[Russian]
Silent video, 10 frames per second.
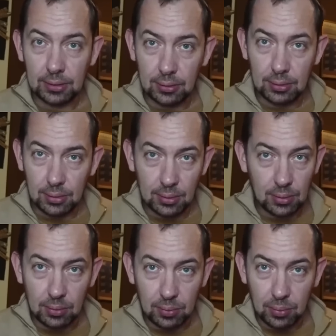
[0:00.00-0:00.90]
Тут э,
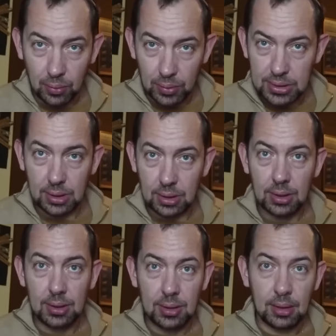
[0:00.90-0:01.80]
просто
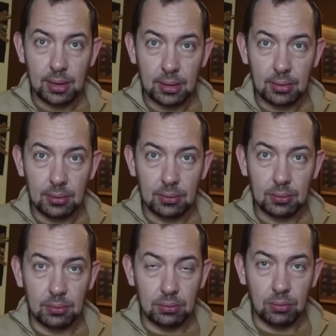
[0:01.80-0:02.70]

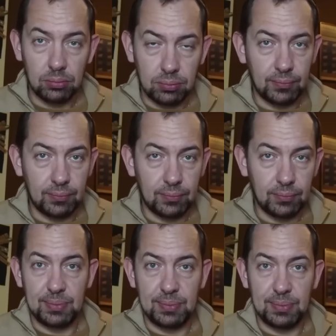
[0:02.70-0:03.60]

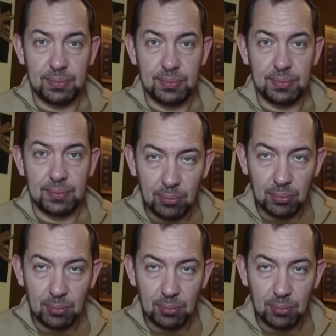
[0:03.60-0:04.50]
в самом прямом
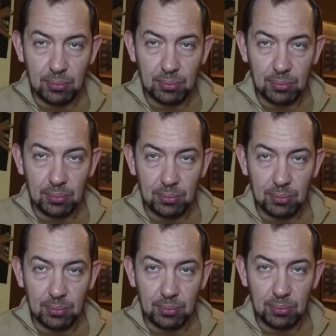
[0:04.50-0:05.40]
смысле этого
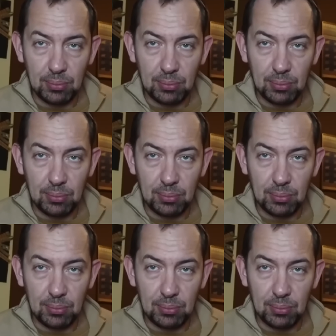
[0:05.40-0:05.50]
слова